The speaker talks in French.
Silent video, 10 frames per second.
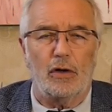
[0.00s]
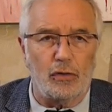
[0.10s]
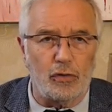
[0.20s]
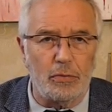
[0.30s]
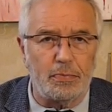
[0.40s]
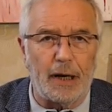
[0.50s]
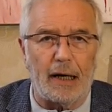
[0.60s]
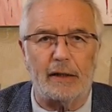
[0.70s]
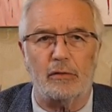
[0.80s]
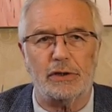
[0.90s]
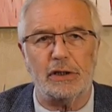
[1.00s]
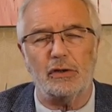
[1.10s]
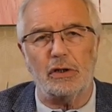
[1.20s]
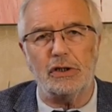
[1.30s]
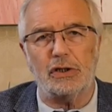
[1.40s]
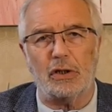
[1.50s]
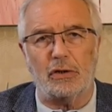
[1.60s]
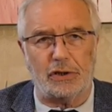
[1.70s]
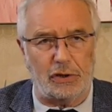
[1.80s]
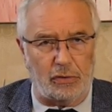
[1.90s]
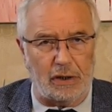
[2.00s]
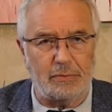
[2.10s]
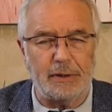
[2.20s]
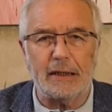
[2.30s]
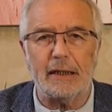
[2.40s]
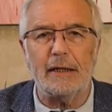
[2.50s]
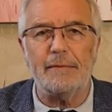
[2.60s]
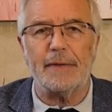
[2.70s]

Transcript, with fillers: D'une part, les consignes de distance y sont respectées,